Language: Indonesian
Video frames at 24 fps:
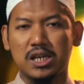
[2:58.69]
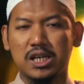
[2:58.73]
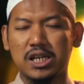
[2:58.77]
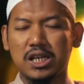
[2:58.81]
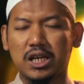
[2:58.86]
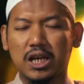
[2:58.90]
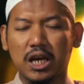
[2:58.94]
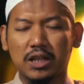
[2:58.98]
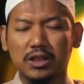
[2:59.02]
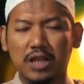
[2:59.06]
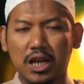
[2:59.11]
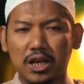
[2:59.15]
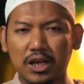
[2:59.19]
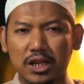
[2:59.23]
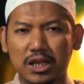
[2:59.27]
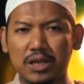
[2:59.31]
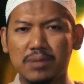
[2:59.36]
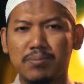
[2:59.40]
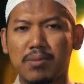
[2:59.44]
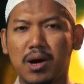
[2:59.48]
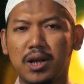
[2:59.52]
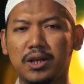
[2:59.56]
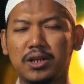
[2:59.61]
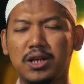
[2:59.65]
Ikatan
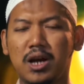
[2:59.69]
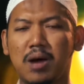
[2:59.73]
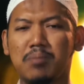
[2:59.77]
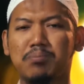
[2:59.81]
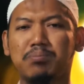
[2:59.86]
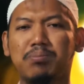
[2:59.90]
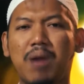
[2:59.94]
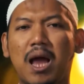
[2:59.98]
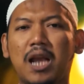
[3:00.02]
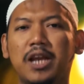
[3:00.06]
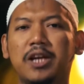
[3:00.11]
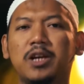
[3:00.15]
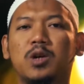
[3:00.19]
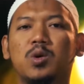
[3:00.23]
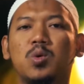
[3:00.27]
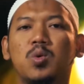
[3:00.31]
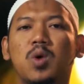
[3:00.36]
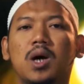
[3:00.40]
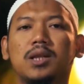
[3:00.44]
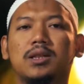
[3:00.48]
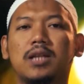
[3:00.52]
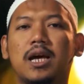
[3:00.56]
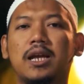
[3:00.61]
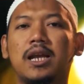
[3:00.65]
iman yang paling
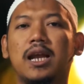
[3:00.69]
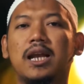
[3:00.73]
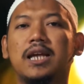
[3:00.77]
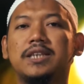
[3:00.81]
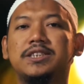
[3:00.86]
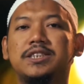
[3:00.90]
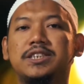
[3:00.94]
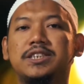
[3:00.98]
kuat adalah